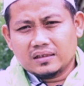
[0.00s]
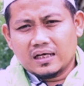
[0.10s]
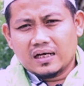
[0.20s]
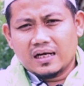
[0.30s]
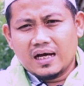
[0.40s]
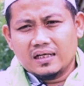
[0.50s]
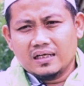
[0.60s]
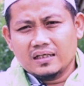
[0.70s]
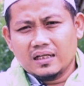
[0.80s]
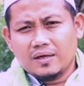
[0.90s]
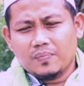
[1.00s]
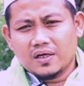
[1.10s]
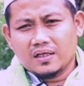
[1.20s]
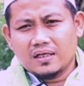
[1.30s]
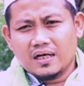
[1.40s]
karena adanya lapar
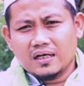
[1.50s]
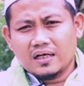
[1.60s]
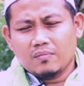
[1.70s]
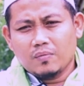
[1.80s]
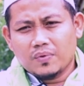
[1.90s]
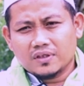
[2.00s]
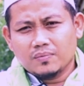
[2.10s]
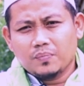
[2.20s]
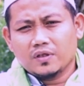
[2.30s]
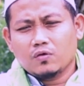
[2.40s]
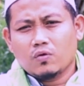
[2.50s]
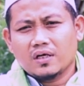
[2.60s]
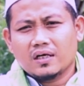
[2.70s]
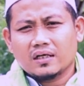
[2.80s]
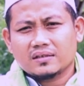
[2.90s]
dan dahaga mempersempit
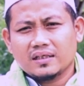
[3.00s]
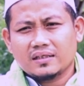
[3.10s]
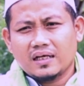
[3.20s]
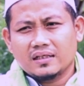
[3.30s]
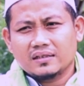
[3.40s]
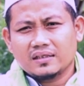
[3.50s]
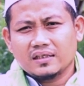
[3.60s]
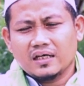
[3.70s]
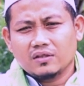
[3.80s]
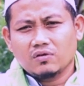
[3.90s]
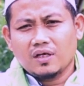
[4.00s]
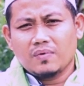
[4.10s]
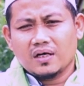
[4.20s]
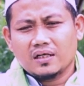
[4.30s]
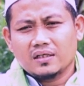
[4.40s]
ruang gerak setan sehingga itulah
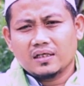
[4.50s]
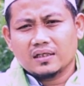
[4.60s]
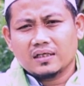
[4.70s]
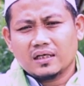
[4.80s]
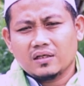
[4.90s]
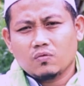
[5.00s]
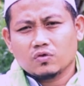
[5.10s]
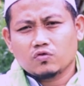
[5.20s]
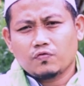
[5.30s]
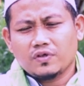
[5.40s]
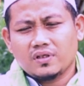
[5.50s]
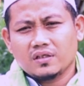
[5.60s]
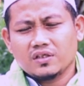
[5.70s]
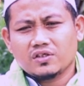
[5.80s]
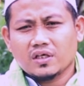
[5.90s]
makanya dikatakan
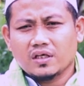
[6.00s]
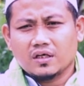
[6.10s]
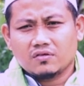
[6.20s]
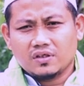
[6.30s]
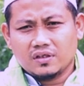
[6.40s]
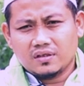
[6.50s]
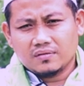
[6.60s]
wasufidatisyayatin